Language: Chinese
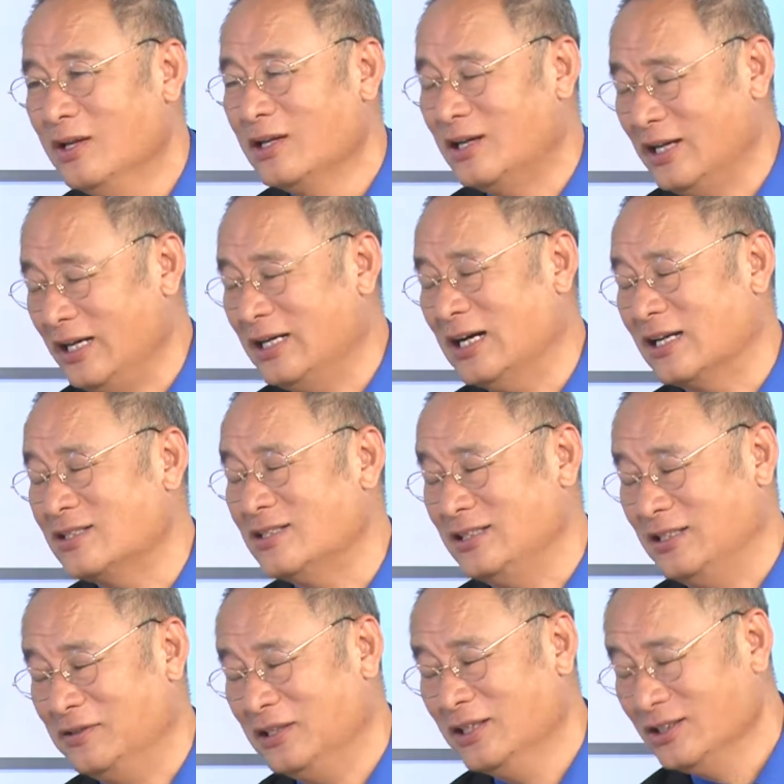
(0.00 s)
可以让自
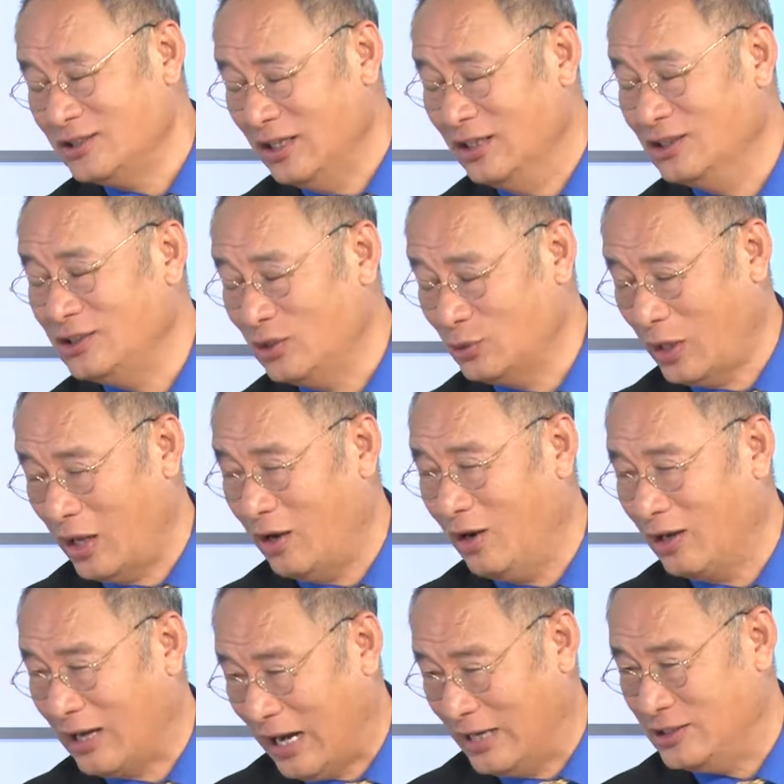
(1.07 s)
己承受得了
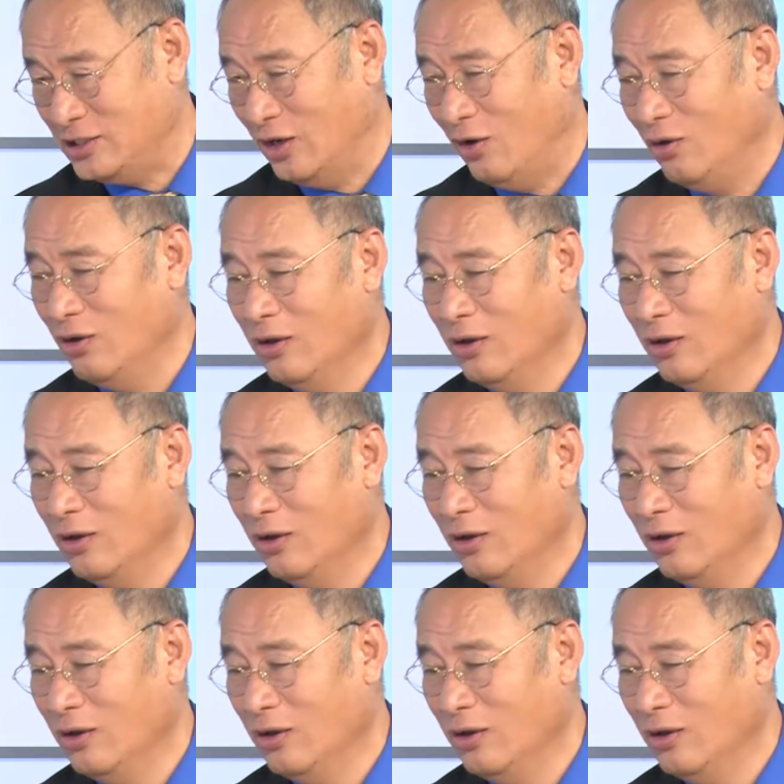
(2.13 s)
开销。